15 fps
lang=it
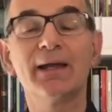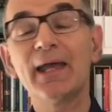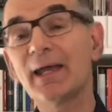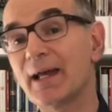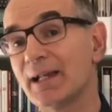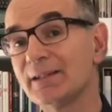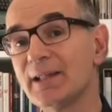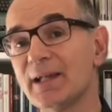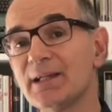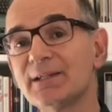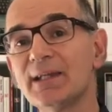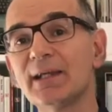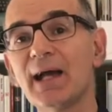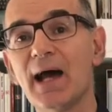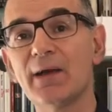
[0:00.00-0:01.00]
Che
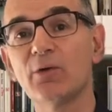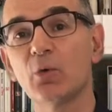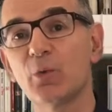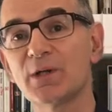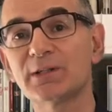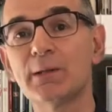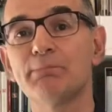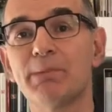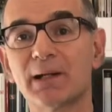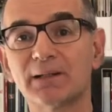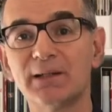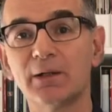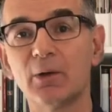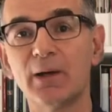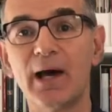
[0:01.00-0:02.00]
caratteristica hanno queste
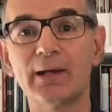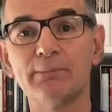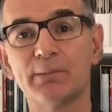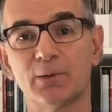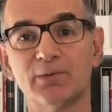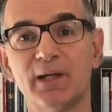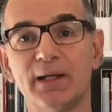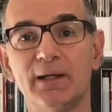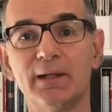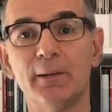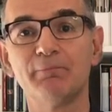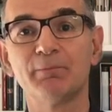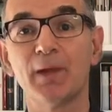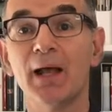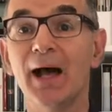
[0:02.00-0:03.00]
particolari
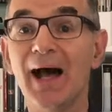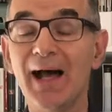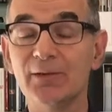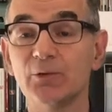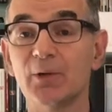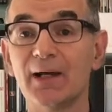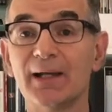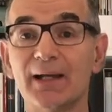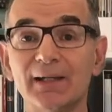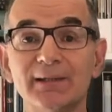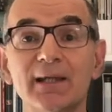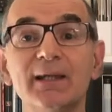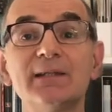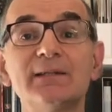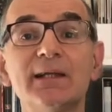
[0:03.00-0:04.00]
proteine? Hanno la
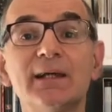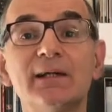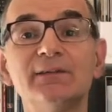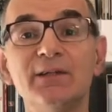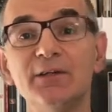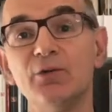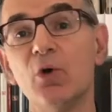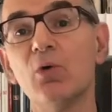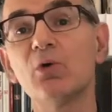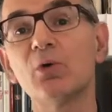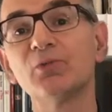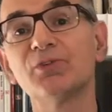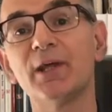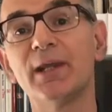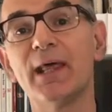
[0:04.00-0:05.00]
caratteristica di non
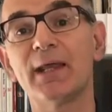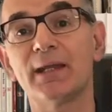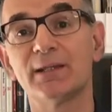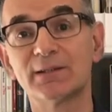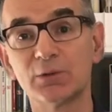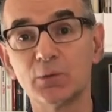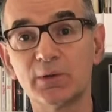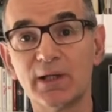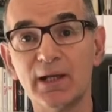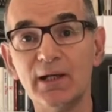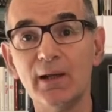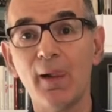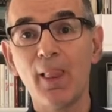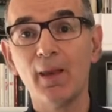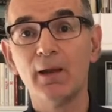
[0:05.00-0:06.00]
contenere
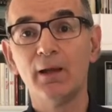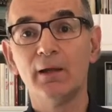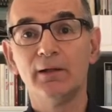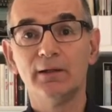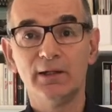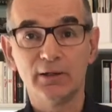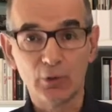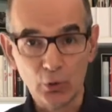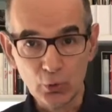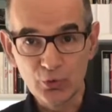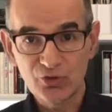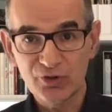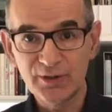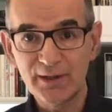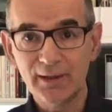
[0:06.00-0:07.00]
zuccheri, i
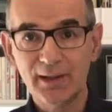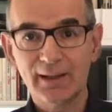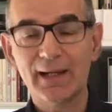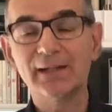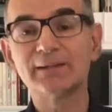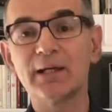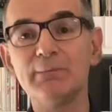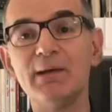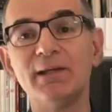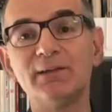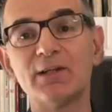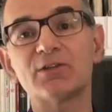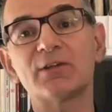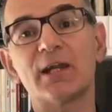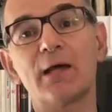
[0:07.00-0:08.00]
glucidi, che
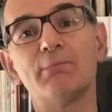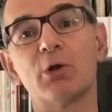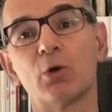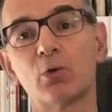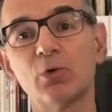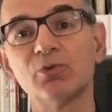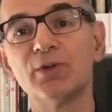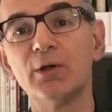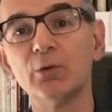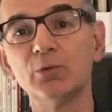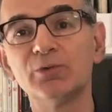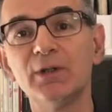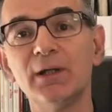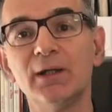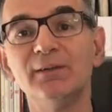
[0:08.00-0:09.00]
altrimenti sarebbero
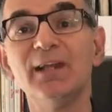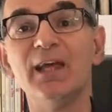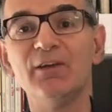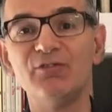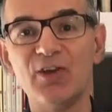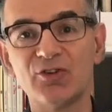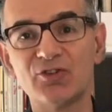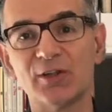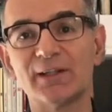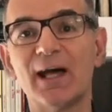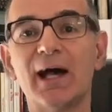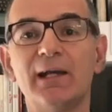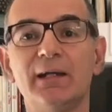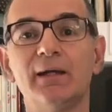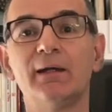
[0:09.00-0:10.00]
contenuti nei
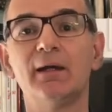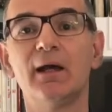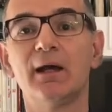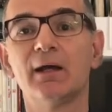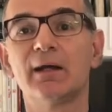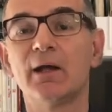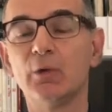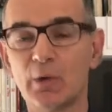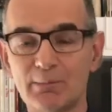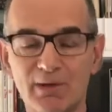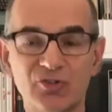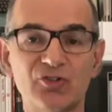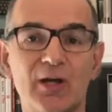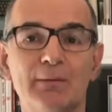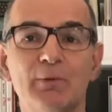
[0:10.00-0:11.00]
vegetali che noi
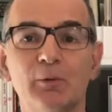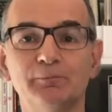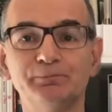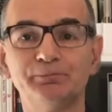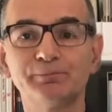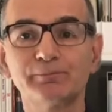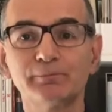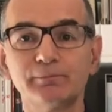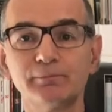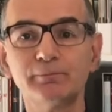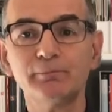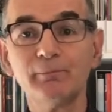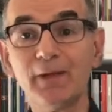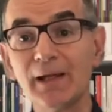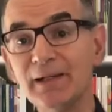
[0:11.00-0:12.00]
mangiamo.
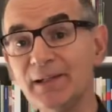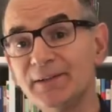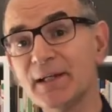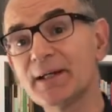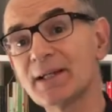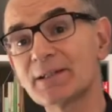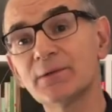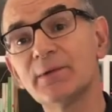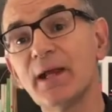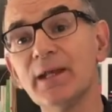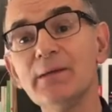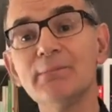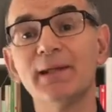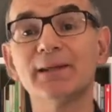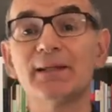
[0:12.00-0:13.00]
L'integrazione
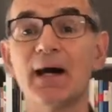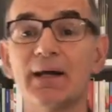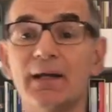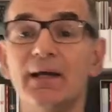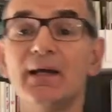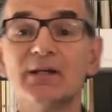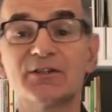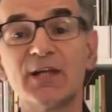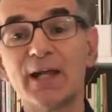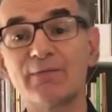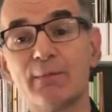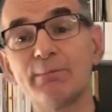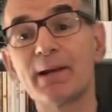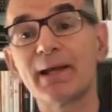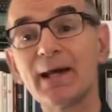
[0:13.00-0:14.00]
alimentare
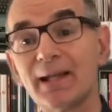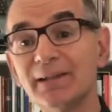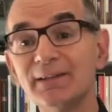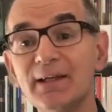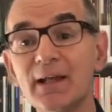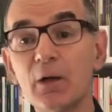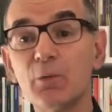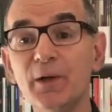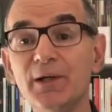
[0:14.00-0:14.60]
serve per garantire